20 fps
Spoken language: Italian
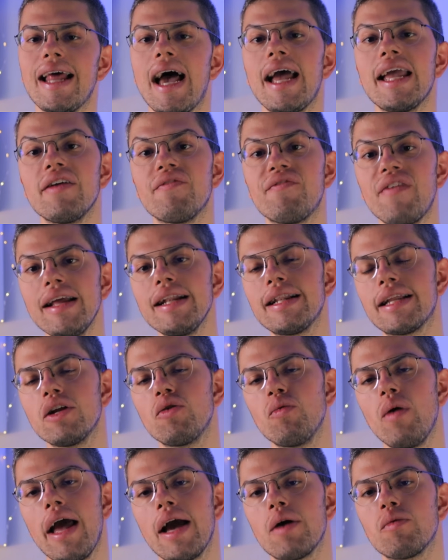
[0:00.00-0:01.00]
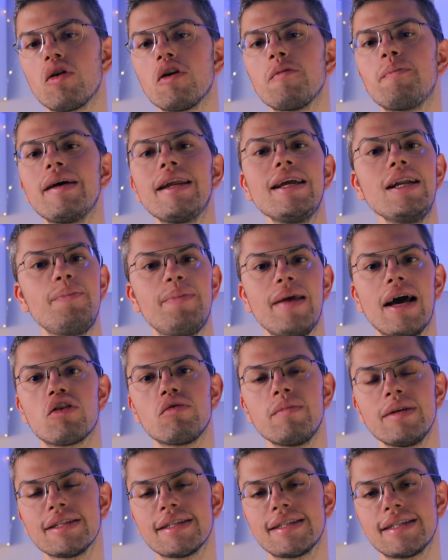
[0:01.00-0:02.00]
dai 22 euro per il piano
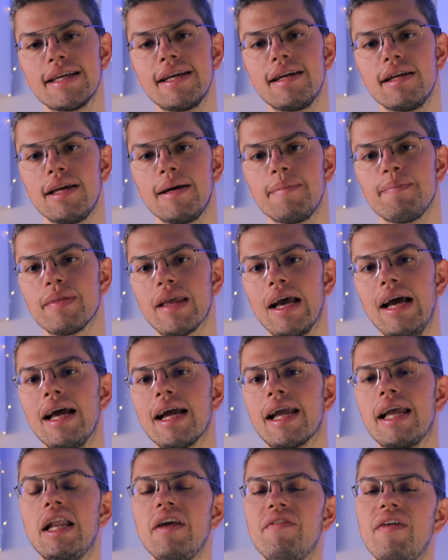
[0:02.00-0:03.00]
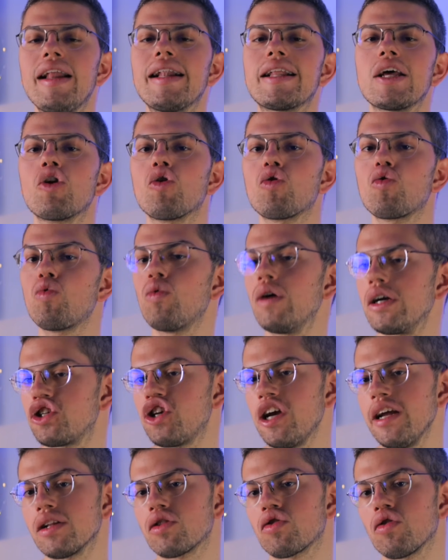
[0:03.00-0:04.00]
mensile che diventano
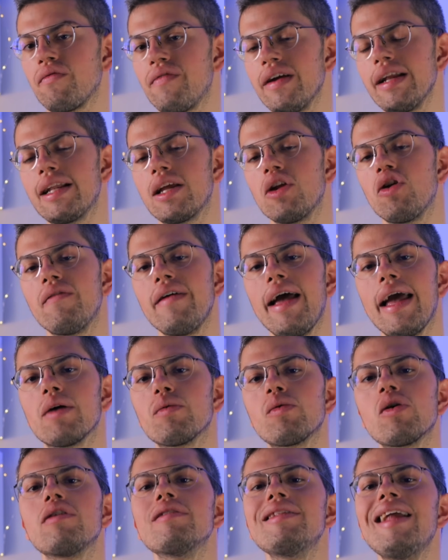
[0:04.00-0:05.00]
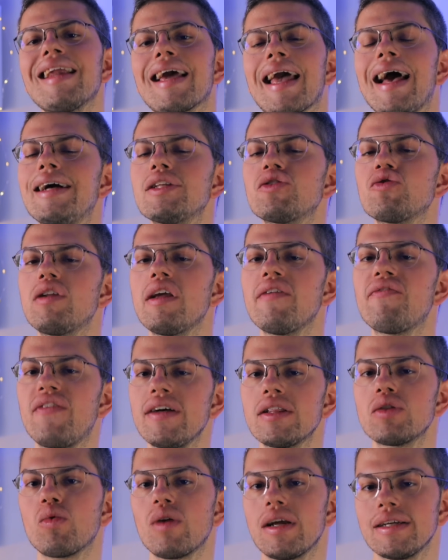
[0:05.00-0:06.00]
229 euro nel caso di
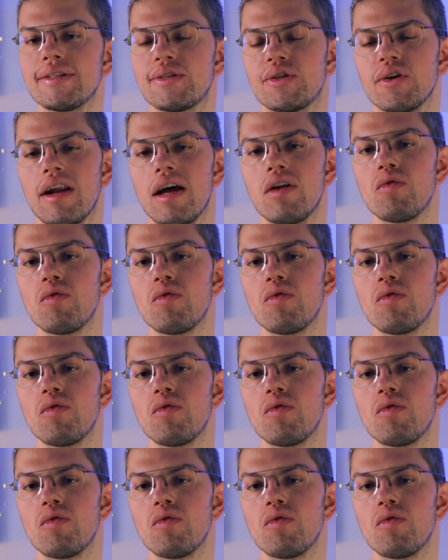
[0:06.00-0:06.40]
fatturazione